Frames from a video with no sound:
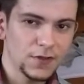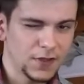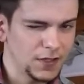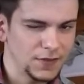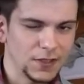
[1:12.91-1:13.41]

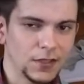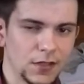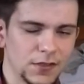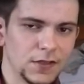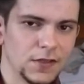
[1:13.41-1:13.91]
ça reste des cas
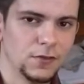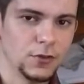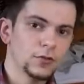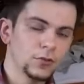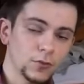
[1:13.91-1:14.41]
assez
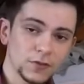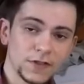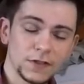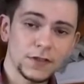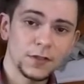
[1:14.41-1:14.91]
isolés, ont
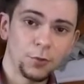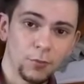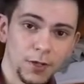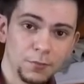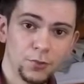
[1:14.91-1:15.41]
constaté des
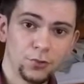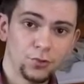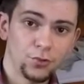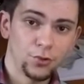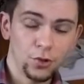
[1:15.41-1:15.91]
problèmes
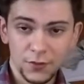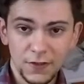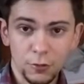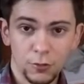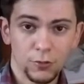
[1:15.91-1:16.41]
de
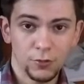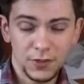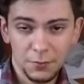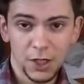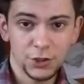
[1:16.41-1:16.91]
lenteur au
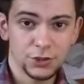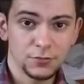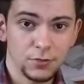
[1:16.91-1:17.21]
démarrage.